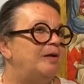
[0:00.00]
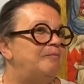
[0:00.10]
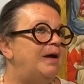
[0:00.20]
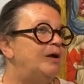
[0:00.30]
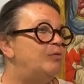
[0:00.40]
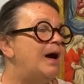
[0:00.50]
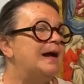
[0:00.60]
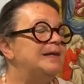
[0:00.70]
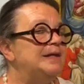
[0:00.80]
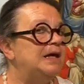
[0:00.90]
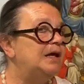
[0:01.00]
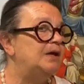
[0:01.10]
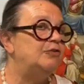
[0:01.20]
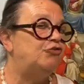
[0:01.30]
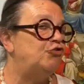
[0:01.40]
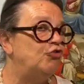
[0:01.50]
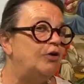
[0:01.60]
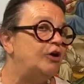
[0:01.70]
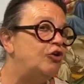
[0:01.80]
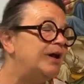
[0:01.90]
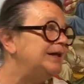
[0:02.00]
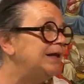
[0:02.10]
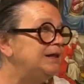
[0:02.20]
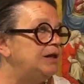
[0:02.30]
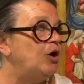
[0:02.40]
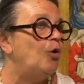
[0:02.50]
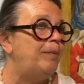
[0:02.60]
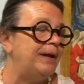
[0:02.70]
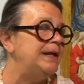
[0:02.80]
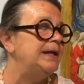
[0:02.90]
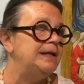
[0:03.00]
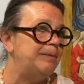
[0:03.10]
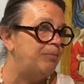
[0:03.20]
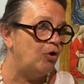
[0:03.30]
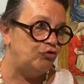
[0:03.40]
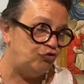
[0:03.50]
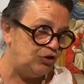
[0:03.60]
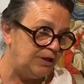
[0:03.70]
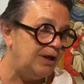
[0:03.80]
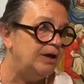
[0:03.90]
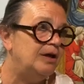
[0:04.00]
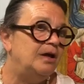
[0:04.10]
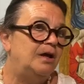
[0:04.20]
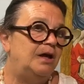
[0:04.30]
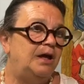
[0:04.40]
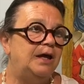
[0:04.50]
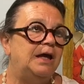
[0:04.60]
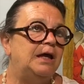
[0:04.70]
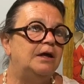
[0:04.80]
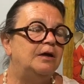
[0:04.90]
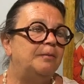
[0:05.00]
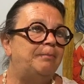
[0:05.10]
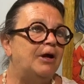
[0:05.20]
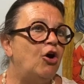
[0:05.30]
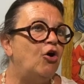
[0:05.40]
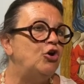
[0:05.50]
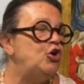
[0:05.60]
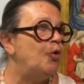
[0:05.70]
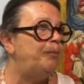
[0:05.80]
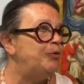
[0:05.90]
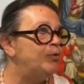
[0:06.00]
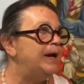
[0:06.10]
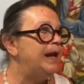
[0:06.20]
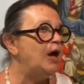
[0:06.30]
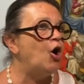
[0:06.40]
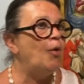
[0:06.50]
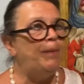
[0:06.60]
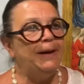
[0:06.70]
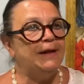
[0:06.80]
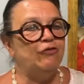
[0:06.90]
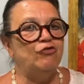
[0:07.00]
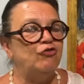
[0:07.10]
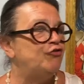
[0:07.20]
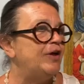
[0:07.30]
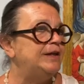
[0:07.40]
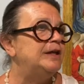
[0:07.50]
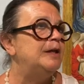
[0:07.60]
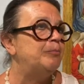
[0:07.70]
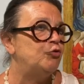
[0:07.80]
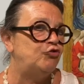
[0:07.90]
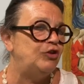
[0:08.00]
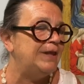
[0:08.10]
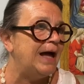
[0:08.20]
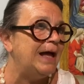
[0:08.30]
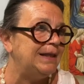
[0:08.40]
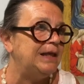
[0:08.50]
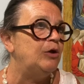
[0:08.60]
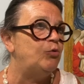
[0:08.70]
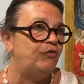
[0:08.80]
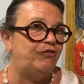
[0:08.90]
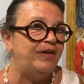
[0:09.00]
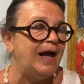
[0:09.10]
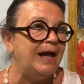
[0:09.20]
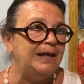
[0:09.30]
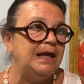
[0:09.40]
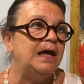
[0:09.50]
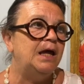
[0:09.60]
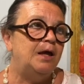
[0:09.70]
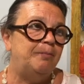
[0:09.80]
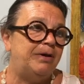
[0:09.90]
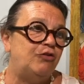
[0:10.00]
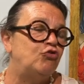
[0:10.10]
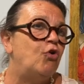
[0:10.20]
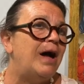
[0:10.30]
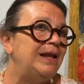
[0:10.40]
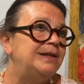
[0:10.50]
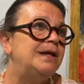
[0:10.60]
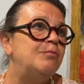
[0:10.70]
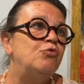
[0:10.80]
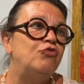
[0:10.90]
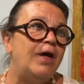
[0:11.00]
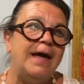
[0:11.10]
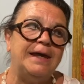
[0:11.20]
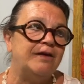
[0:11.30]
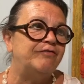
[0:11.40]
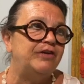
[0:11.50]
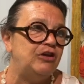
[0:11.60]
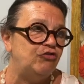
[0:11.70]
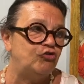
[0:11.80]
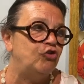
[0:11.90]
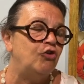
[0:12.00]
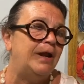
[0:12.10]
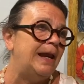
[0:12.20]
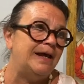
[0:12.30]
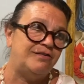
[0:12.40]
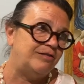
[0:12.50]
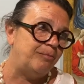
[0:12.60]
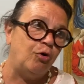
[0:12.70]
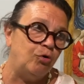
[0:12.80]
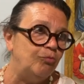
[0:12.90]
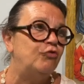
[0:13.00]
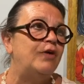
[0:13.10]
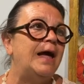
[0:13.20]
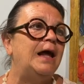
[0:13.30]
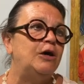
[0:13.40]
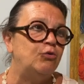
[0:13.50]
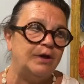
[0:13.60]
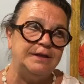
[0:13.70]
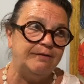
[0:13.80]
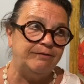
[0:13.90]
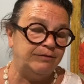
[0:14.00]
Beh, guardi, ci sono ancora tante opere nei depositi, e, eh, però io più che le opere che sono state depositate in questi anni presso altri musei che afferiscono all'ex polo museale, ora di,